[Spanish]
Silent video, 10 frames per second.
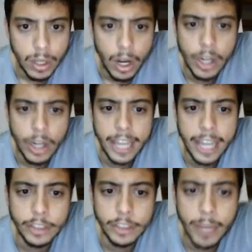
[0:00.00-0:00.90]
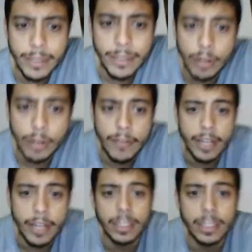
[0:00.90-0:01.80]
Ok, entonces para ver tus
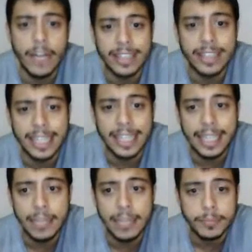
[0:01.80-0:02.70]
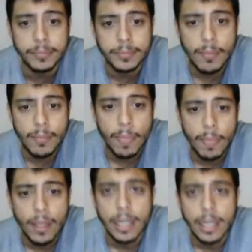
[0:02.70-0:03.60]
referidos le vas aquí.
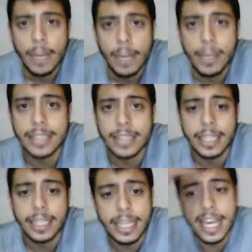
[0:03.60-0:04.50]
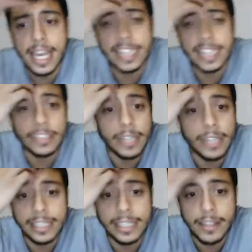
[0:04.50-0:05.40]
Le picas aquí y aquí está tu
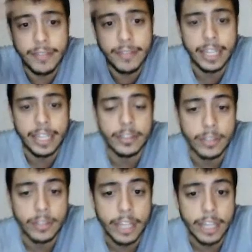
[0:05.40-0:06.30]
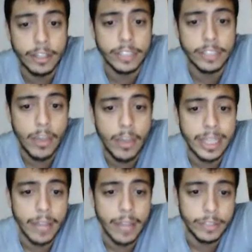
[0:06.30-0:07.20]
link de referidos. Ok, yo tengo
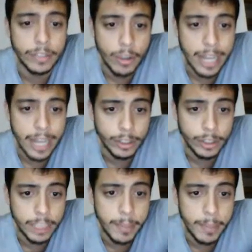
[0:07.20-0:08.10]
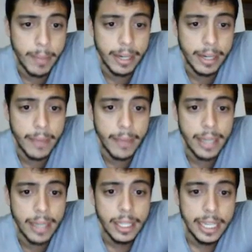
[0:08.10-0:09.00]
52, yo tengo 14 en mi primer
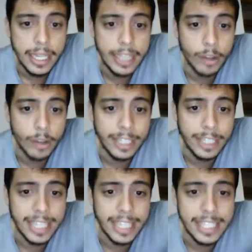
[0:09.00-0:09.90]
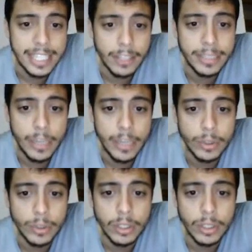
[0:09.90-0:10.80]
nivel y tengo 35 en mi
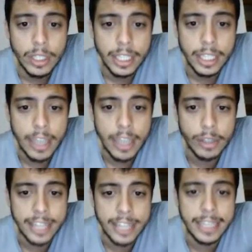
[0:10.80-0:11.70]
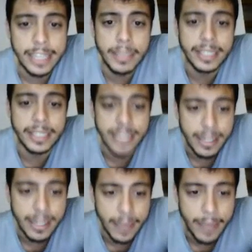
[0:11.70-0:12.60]
segundo y tengo 3 en mi tercer
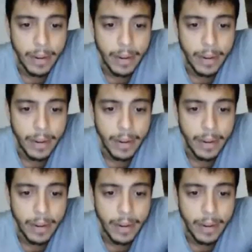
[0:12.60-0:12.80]
nivel.